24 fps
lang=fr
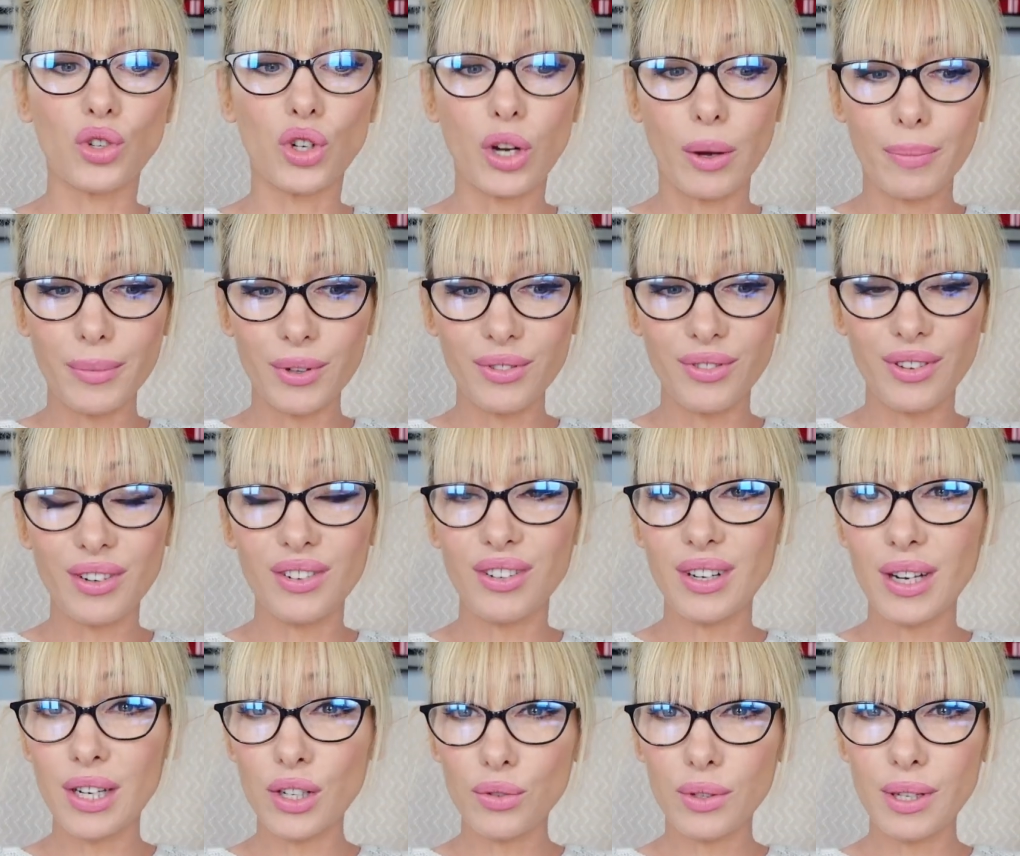Je commence
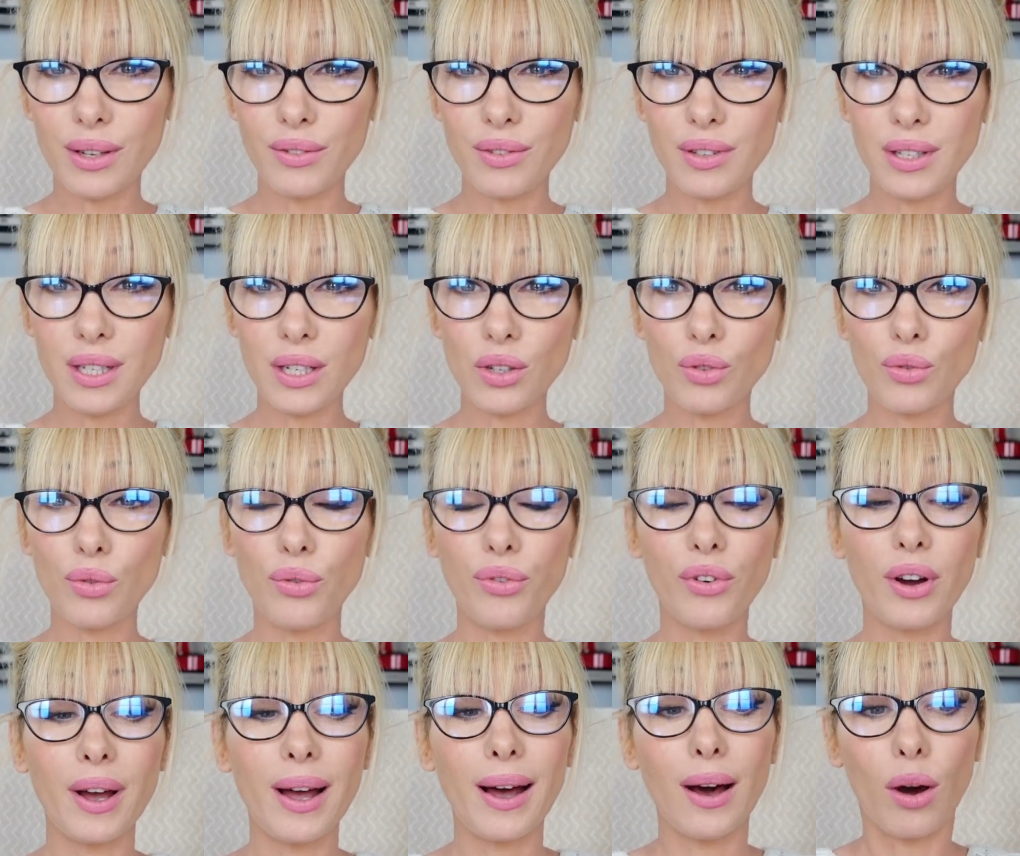déjà, je vous avais dit que je vous
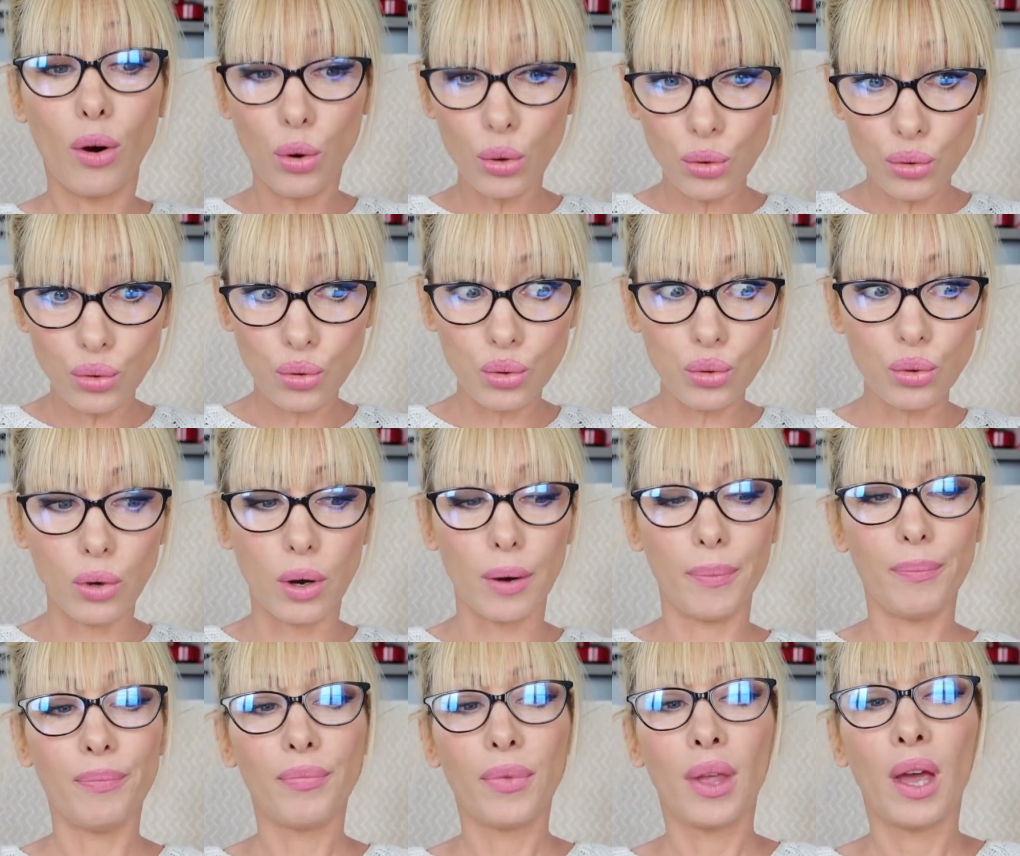ferai un retour
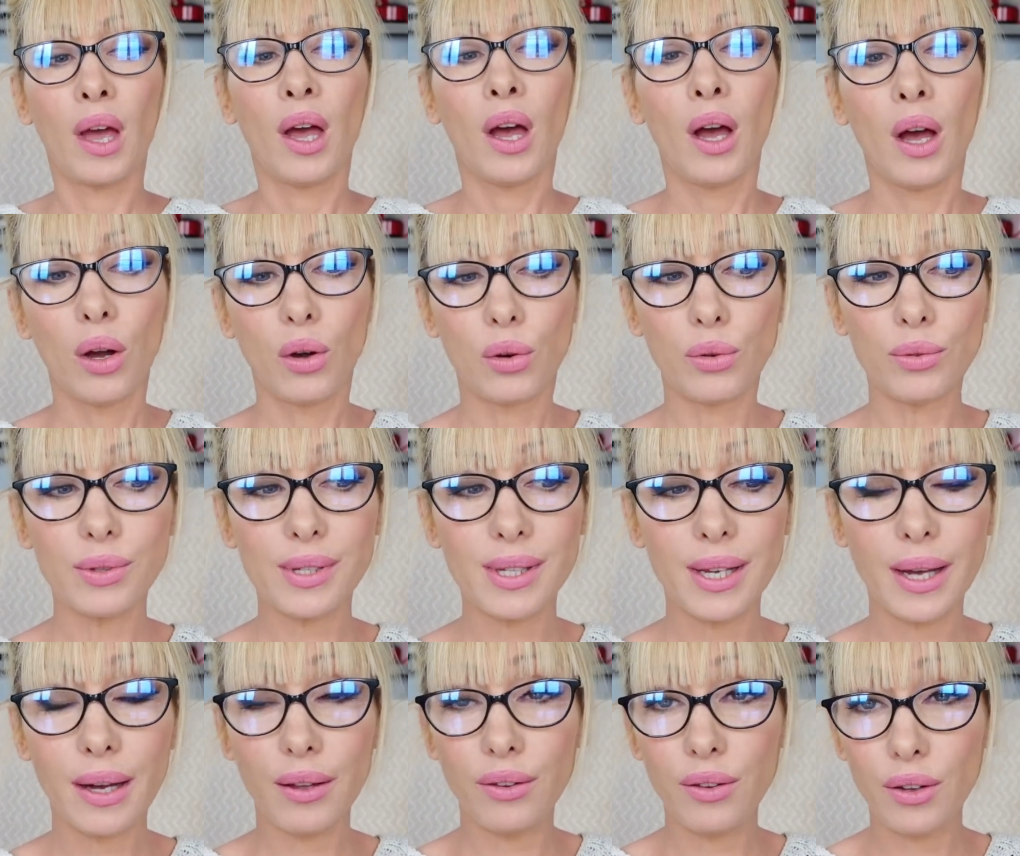
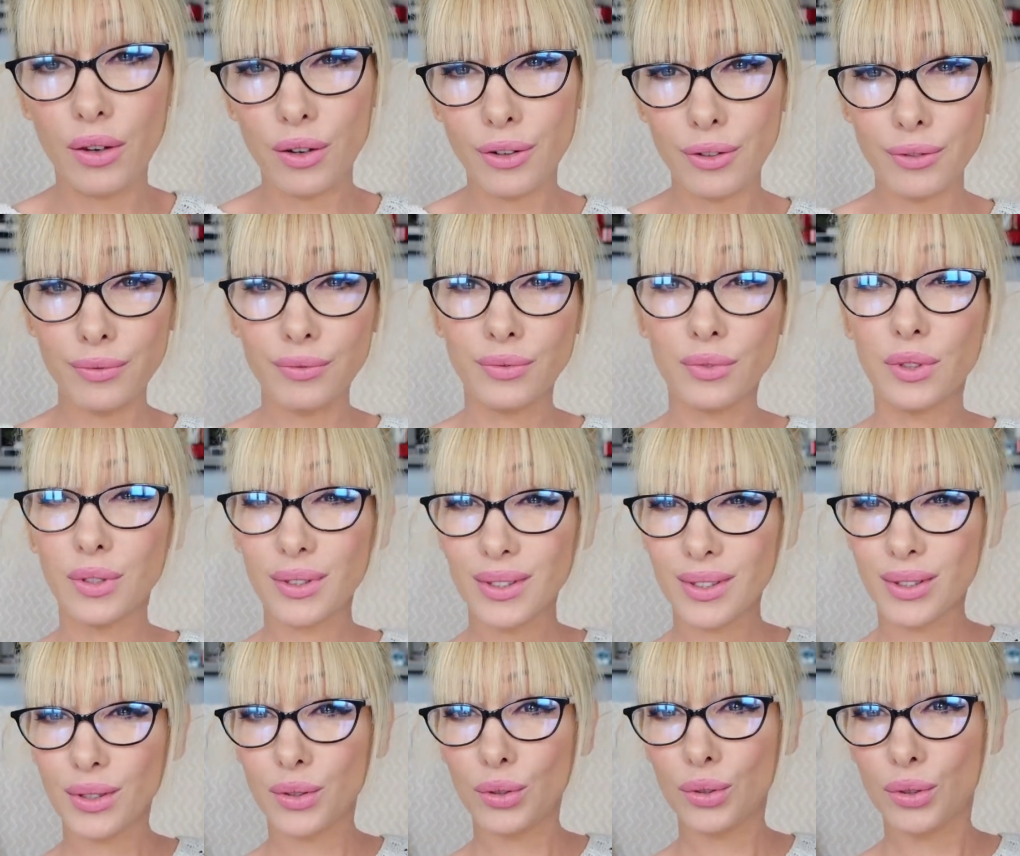concernant
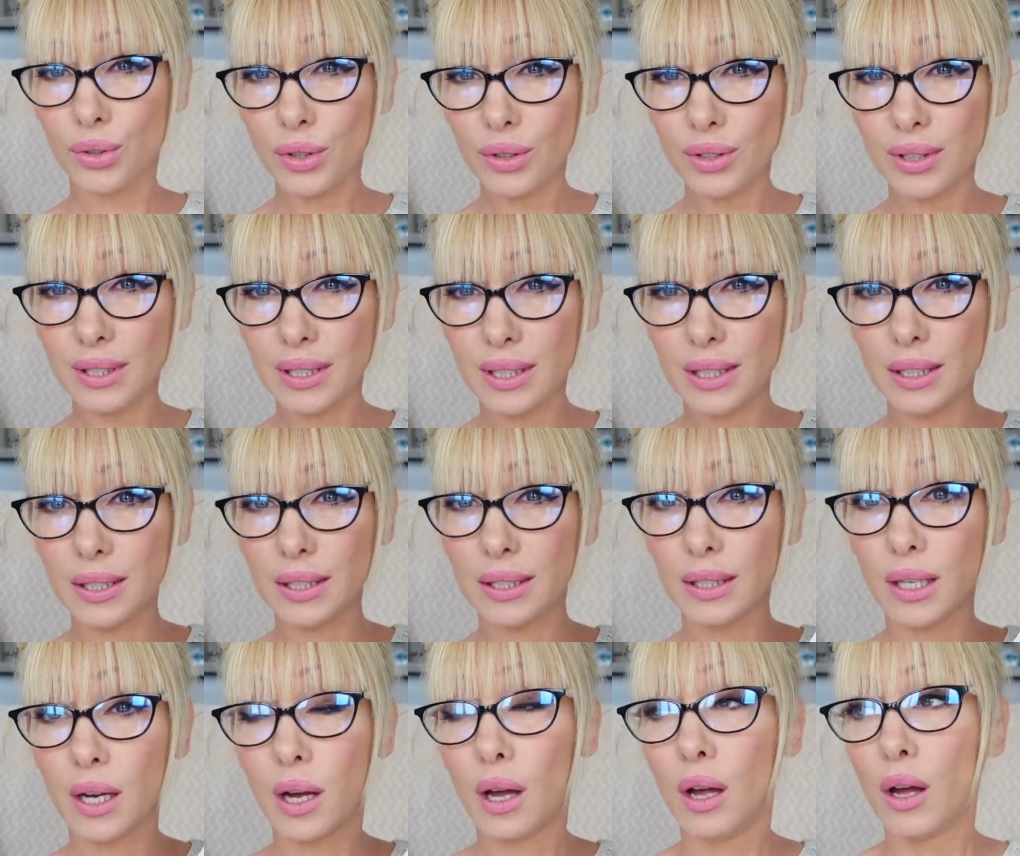
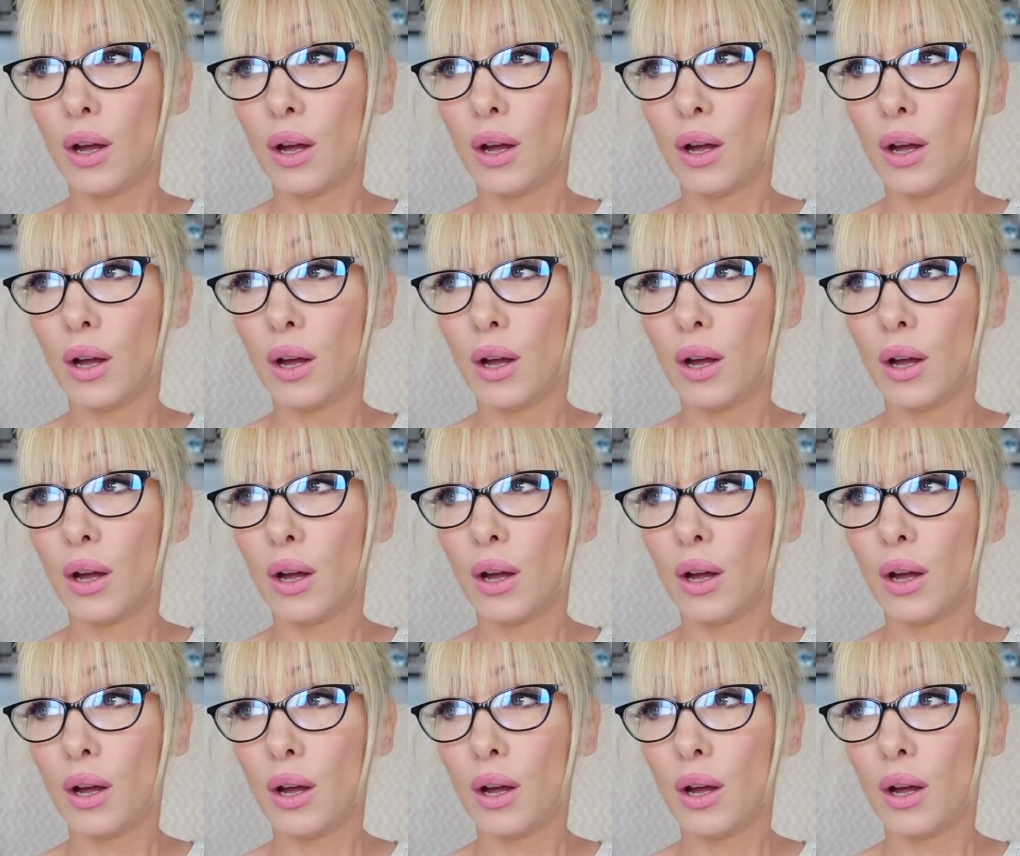ceci.